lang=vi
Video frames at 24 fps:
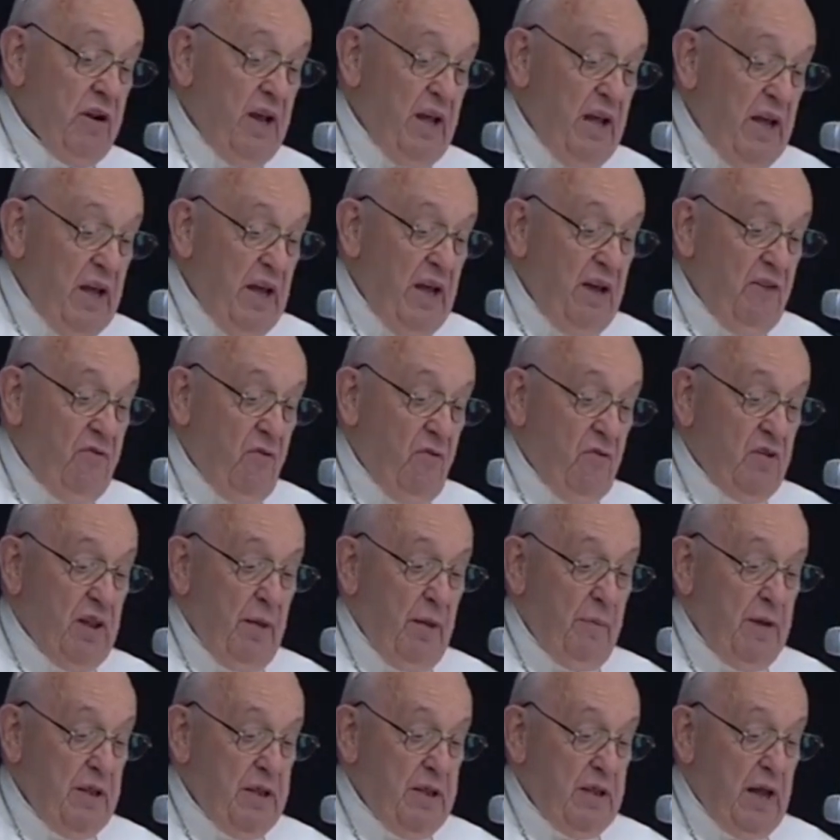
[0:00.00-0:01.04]
mặt Cha của
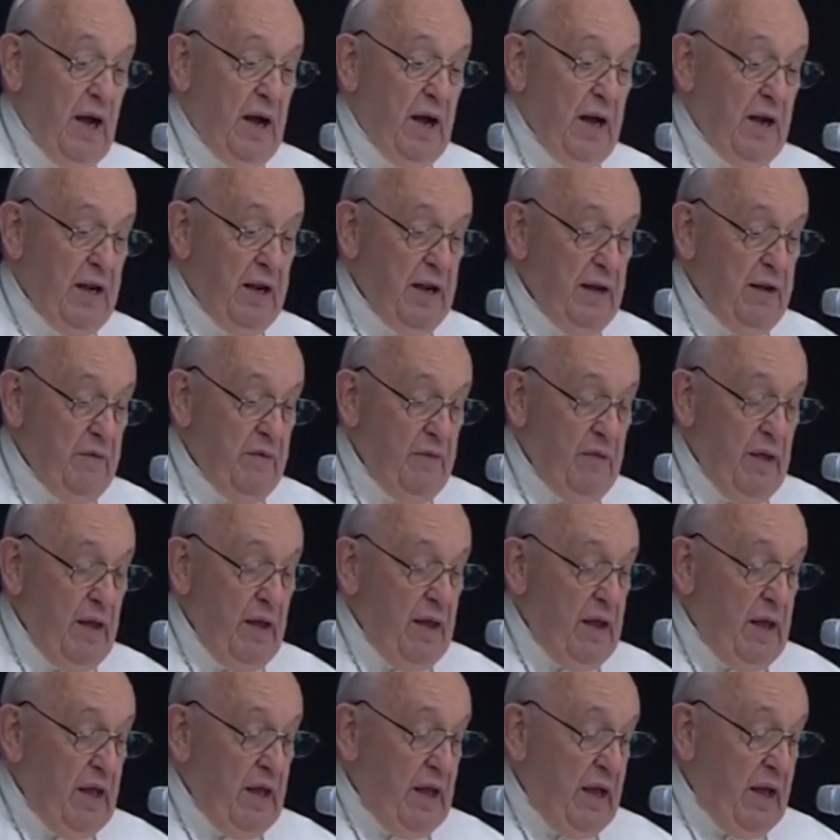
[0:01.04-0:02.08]
Người và của
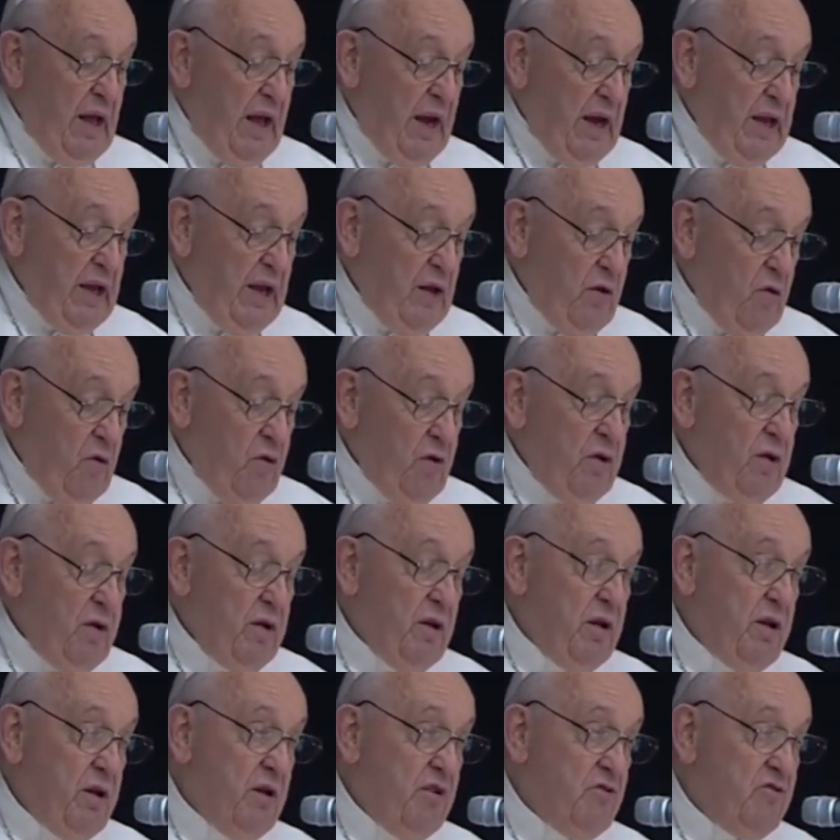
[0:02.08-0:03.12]
chúng ta
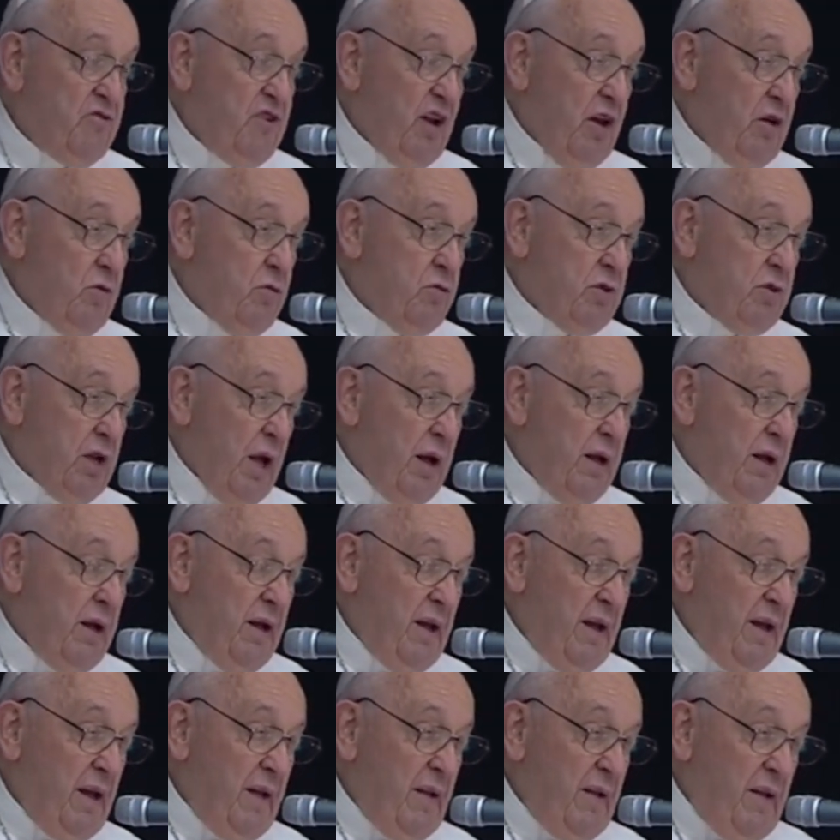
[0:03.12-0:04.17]
để chuyển cầu cho
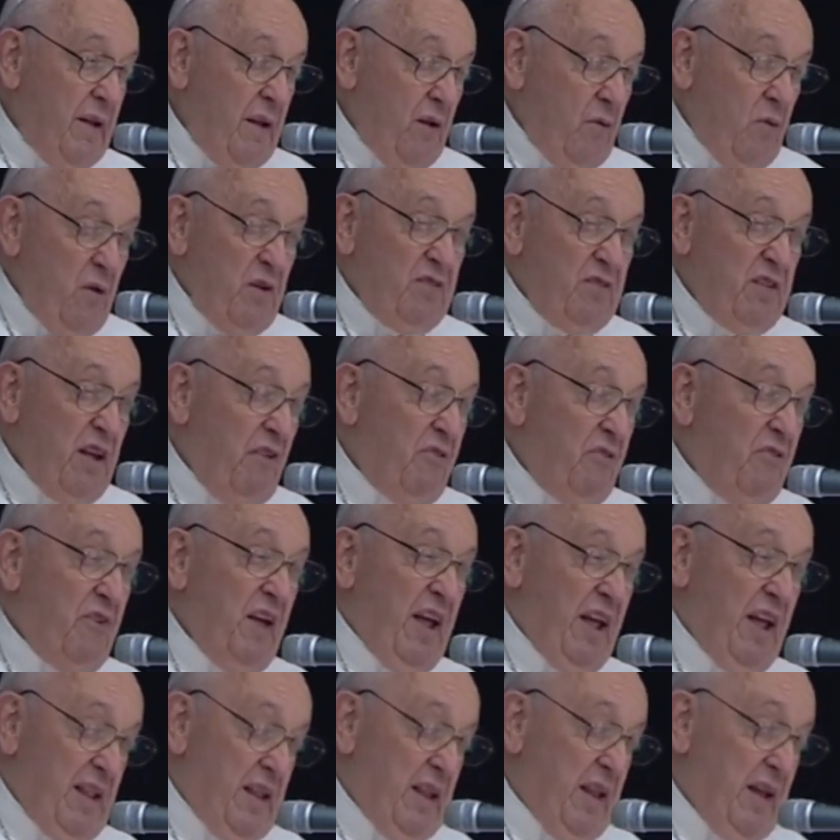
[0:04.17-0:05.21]
chúng ta.
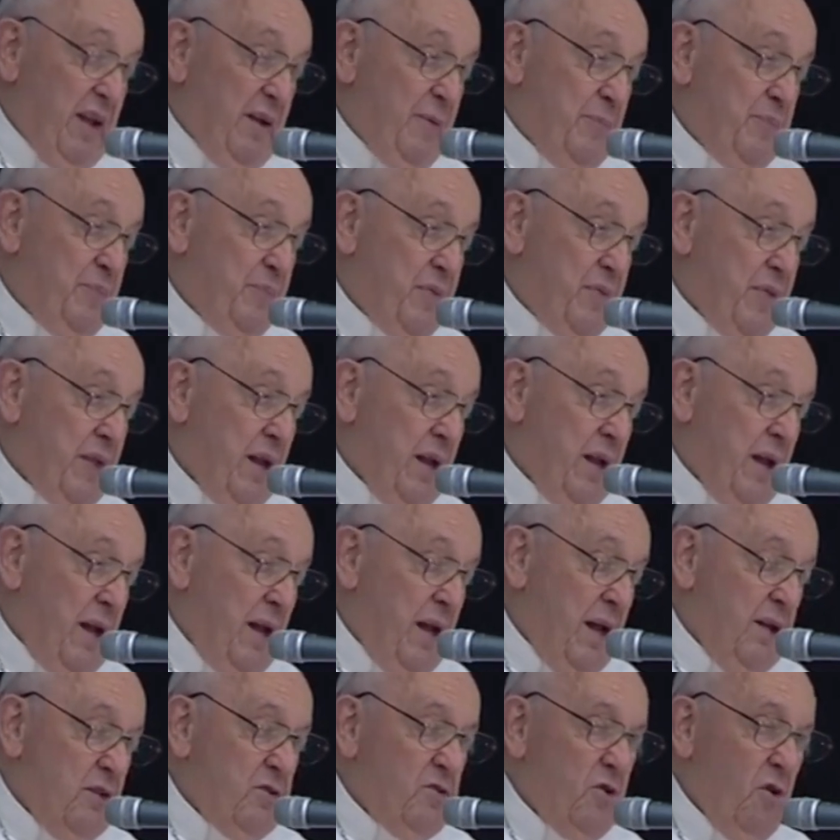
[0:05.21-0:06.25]
Sự chuyển
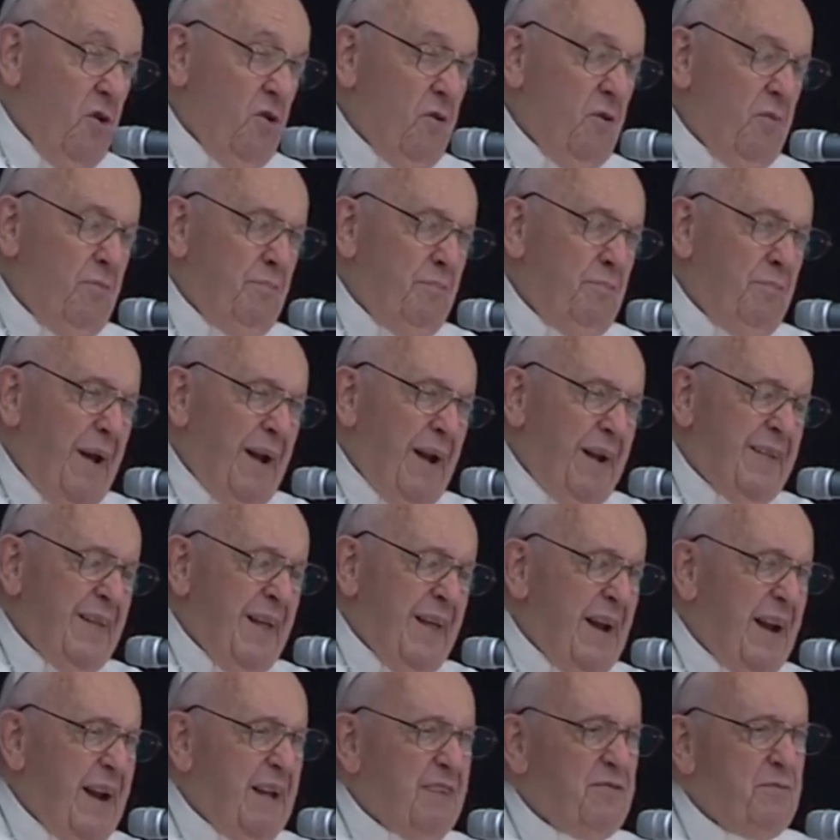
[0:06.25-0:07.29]
cầu là cần
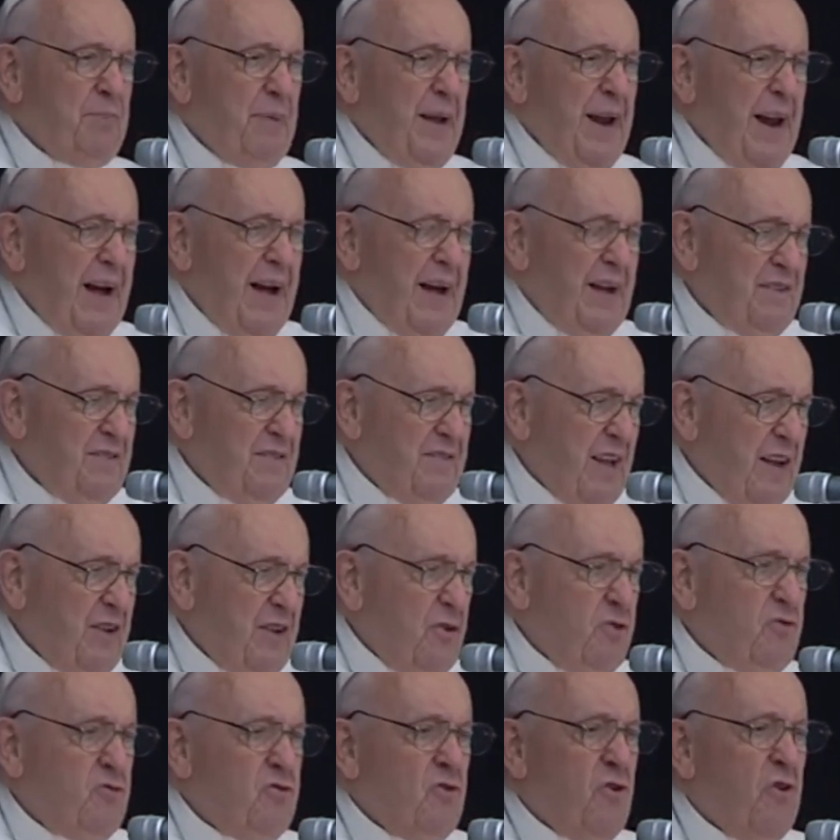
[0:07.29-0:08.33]
thiết. Đức tin
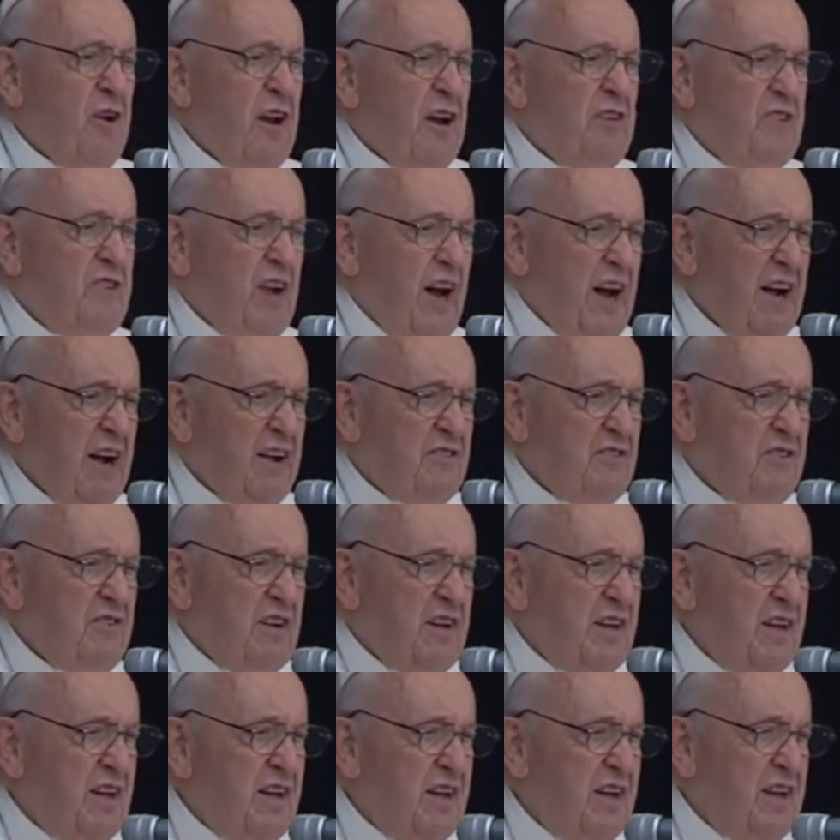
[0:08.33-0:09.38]
này cũng giúp cho
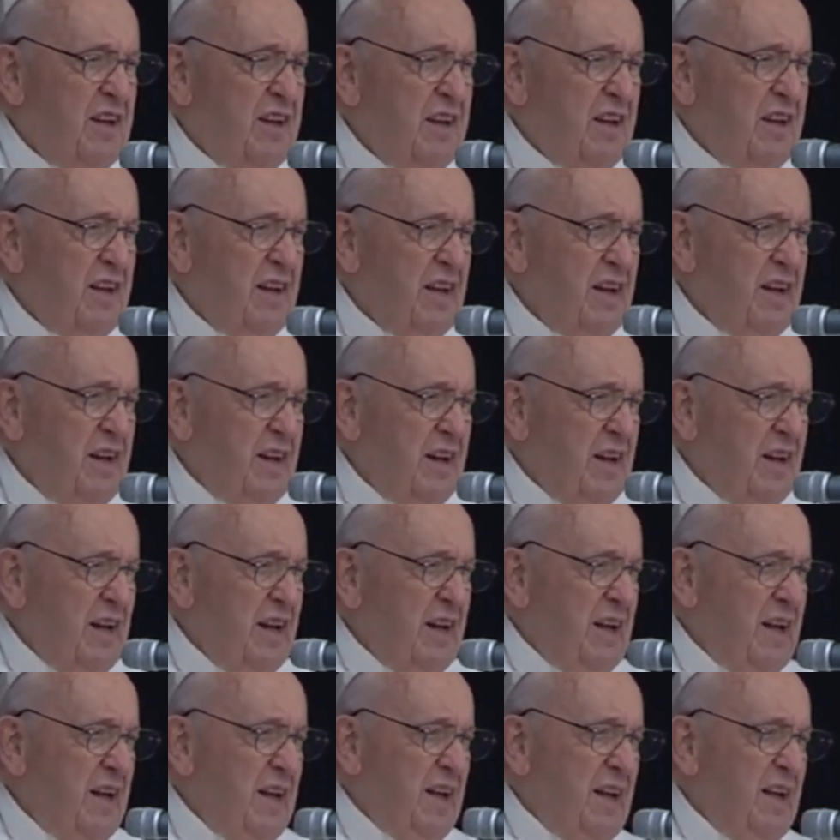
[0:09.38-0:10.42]
chúng ta
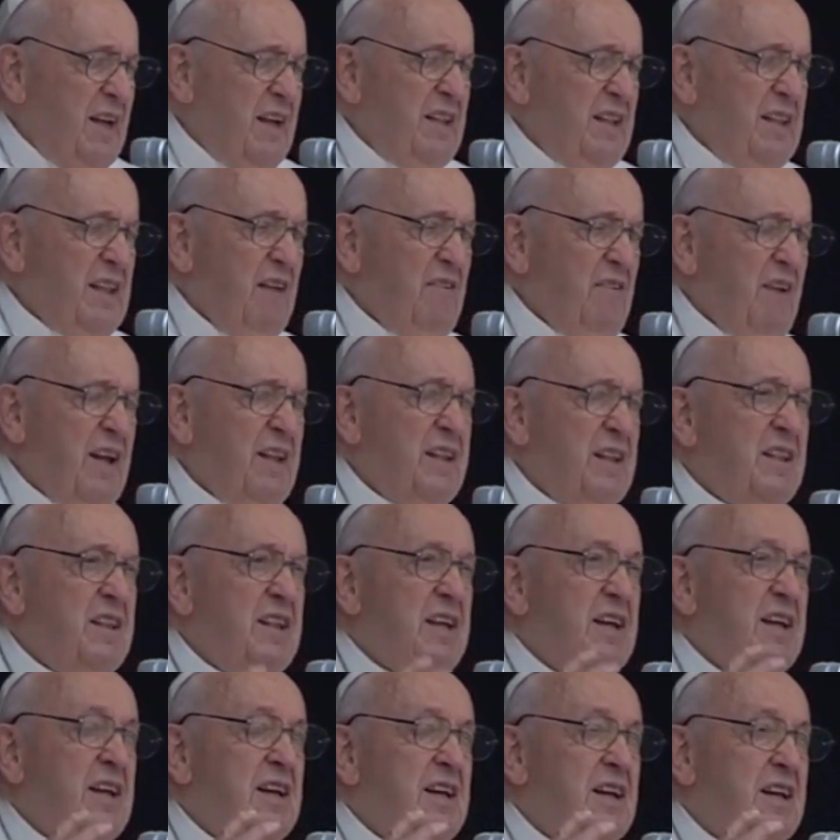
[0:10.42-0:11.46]
không mất đi hy
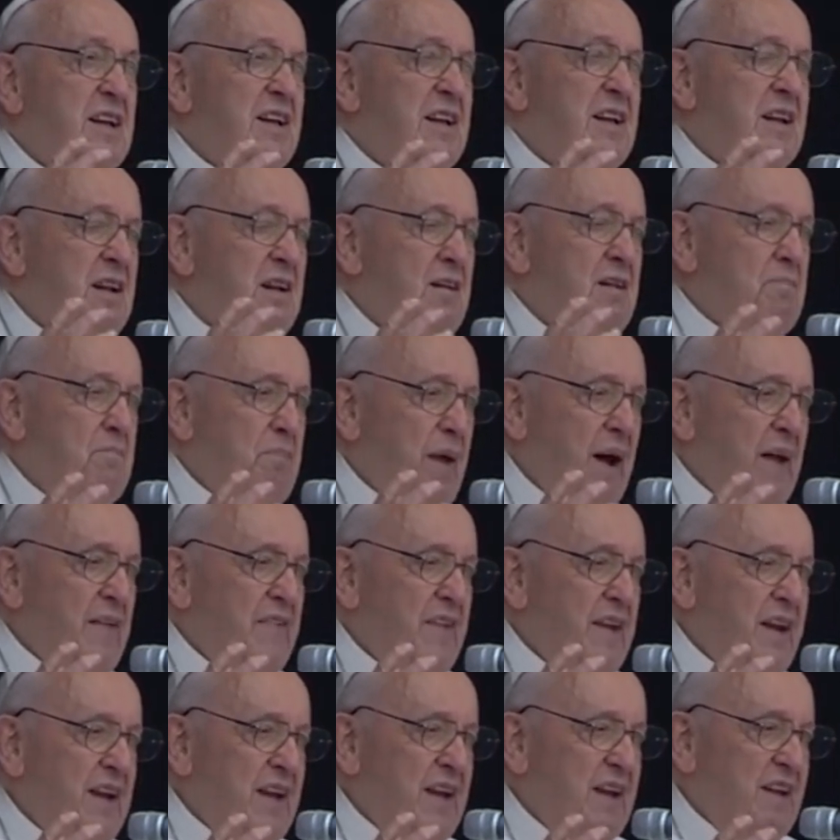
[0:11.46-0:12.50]
vọng, không
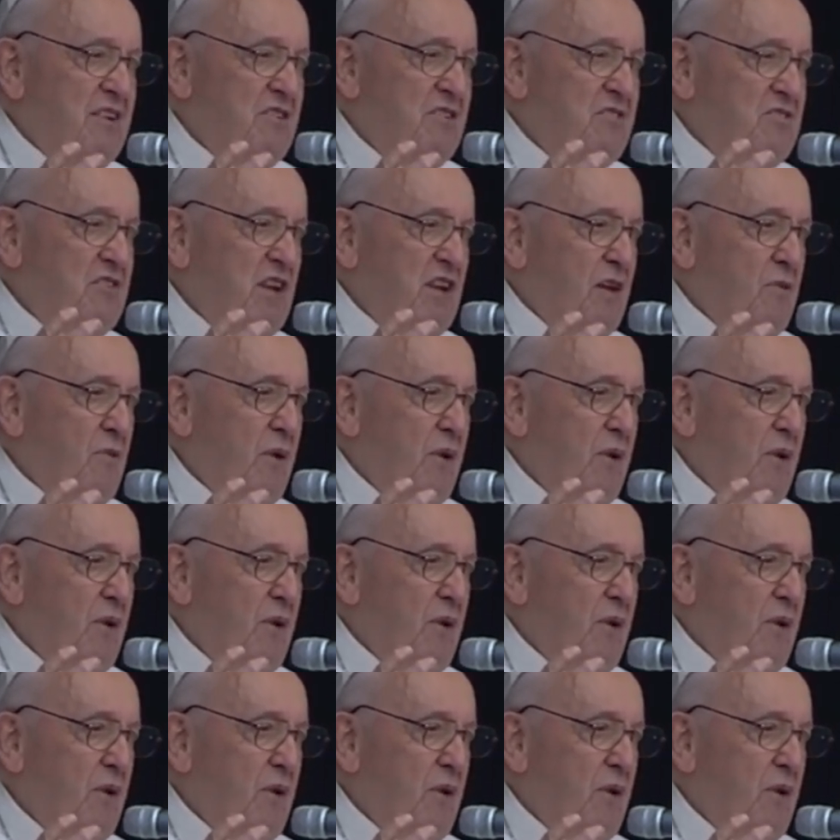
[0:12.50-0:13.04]
nản lòng.